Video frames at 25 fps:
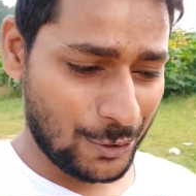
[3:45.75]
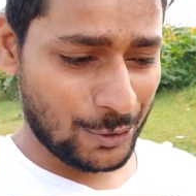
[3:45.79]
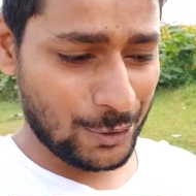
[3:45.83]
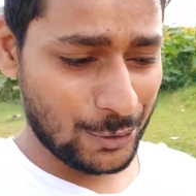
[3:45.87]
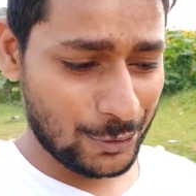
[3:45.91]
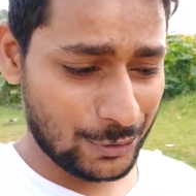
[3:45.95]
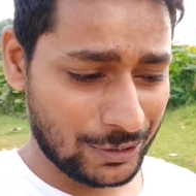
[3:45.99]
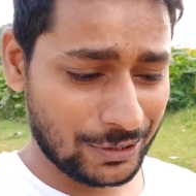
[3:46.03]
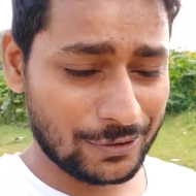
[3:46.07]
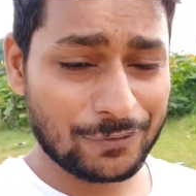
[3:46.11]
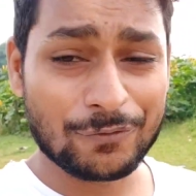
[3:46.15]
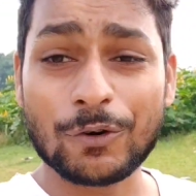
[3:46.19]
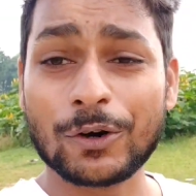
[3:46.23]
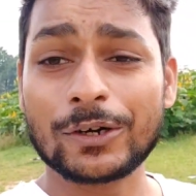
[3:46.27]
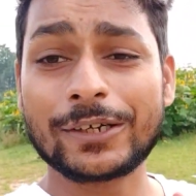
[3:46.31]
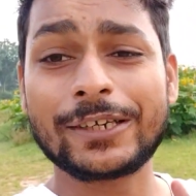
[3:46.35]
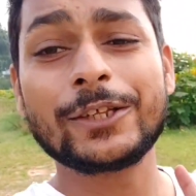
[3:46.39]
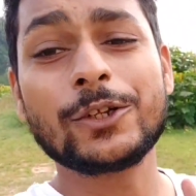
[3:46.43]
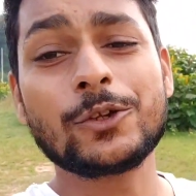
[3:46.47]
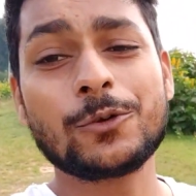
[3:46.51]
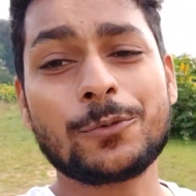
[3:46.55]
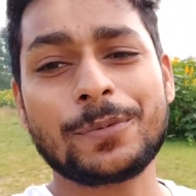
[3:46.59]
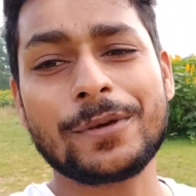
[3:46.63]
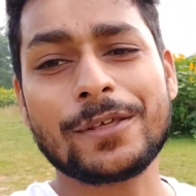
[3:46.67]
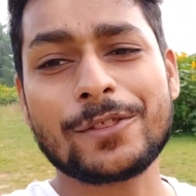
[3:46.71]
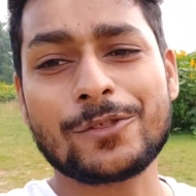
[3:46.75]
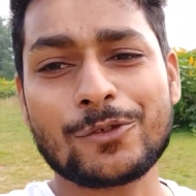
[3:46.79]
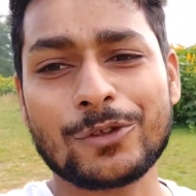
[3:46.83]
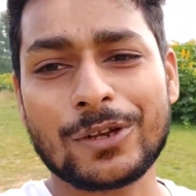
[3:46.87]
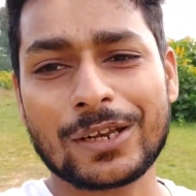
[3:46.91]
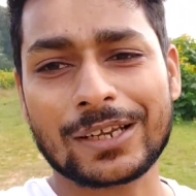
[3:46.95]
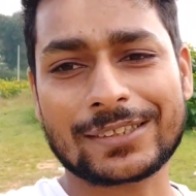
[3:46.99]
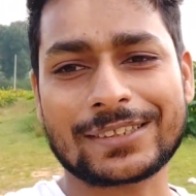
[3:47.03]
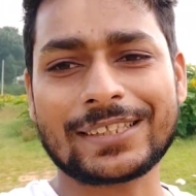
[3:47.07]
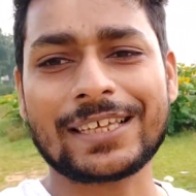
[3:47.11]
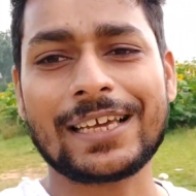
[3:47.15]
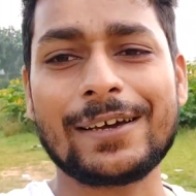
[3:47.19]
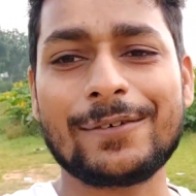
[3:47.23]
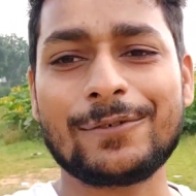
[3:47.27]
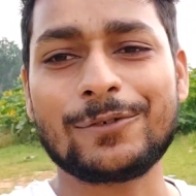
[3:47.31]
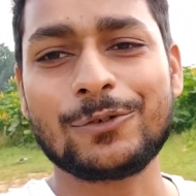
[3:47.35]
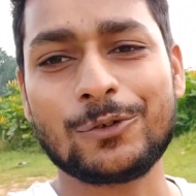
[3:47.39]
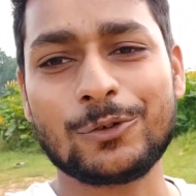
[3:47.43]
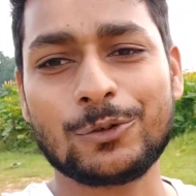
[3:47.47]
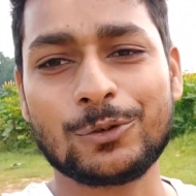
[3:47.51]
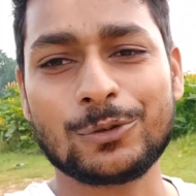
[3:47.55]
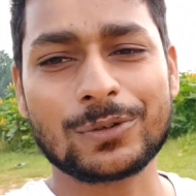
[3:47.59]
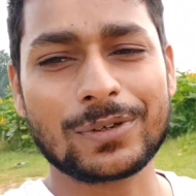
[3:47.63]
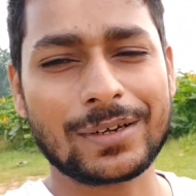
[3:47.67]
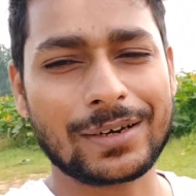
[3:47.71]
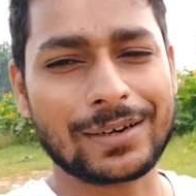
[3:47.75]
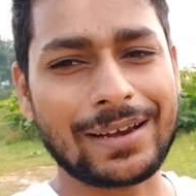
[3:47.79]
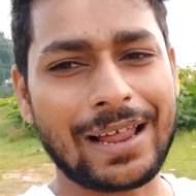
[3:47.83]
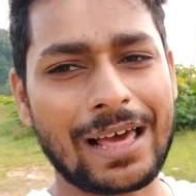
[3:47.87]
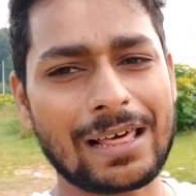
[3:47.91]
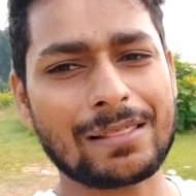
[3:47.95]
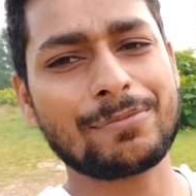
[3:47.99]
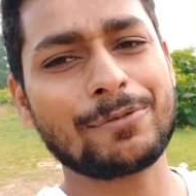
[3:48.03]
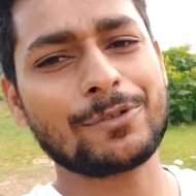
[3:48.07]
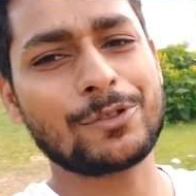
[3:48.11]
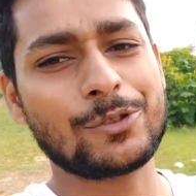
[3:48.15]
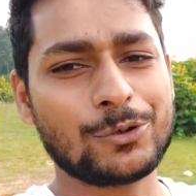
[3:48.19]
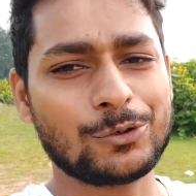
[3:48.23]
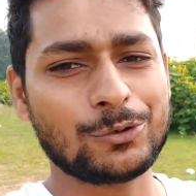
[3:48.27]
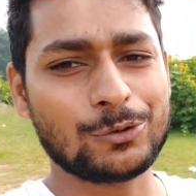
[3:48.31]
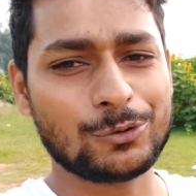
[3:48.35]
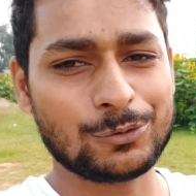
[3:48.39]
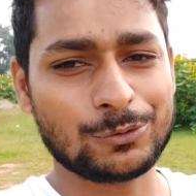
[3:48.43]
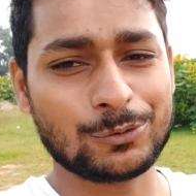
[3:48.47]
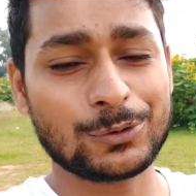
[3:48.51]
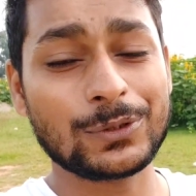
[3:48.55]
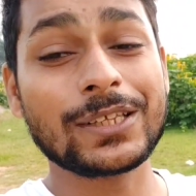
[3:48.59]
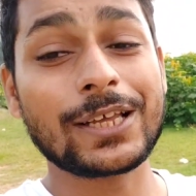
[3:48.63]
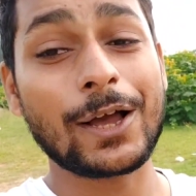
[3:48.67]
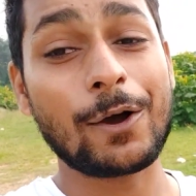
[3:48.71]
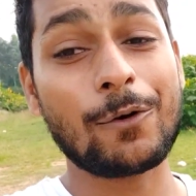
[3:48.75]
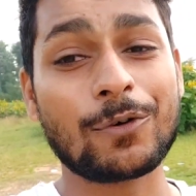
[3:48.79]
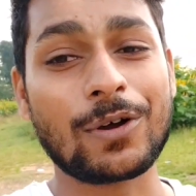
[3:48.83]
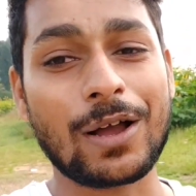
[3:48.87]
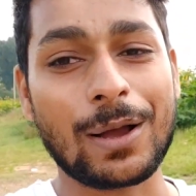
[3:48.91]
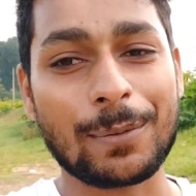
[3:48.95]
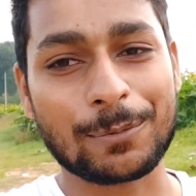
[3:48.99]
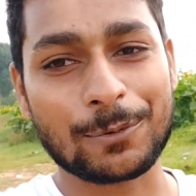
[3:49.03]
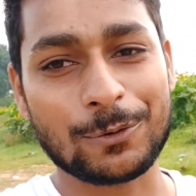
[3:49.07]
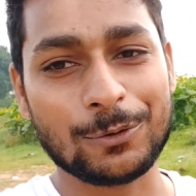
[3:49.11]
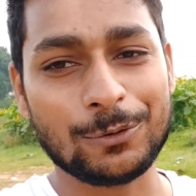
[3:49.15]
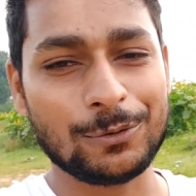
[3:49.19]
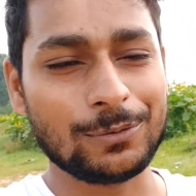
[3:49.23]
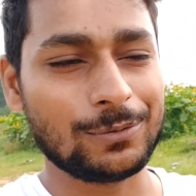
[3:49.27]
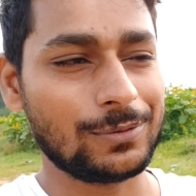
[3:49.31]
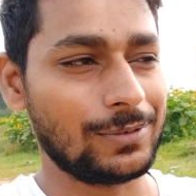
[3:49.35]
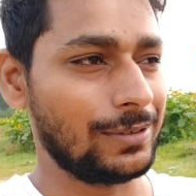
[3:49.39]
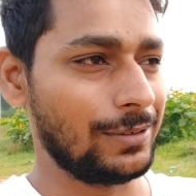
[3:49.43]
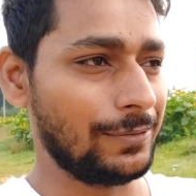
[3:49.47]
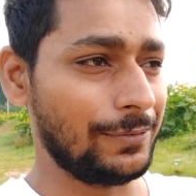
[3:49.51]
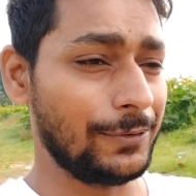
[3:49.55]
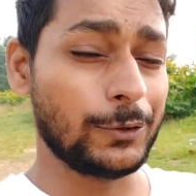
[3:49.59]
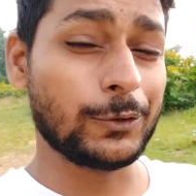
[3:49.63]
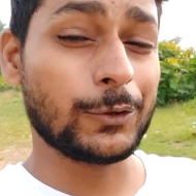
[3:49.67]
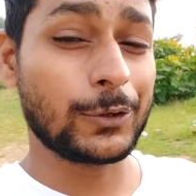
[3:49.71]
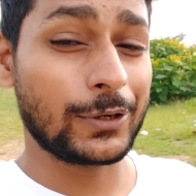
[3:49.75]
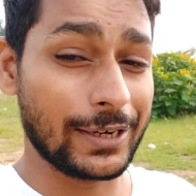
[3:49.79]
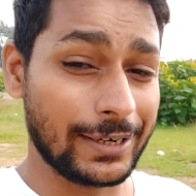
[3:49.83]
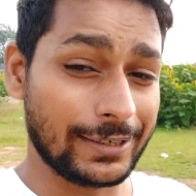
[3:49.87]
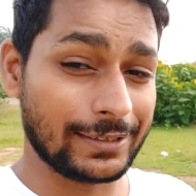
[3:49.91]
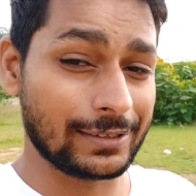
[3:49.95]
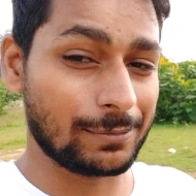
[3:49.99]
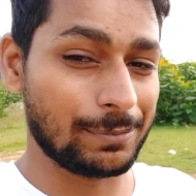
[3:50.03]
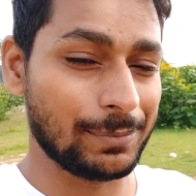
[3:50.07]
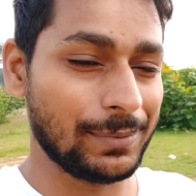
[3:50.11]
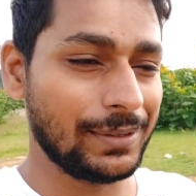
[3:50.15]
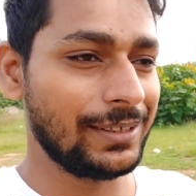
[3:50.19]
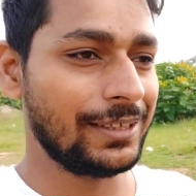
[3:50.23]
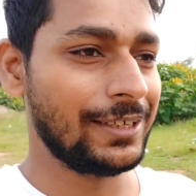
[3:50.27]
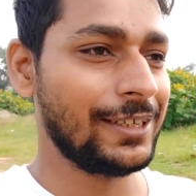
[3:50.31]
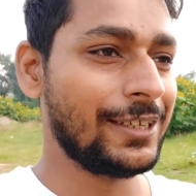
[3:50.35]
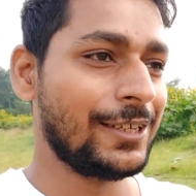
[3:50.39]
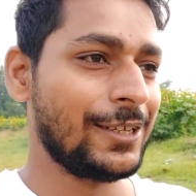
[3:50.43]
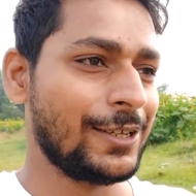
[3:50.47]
और फोर्टी रुपीज़ जो लगता है वो ग्लास में जो दिखाऊंगा आपको वीडियो के अंत में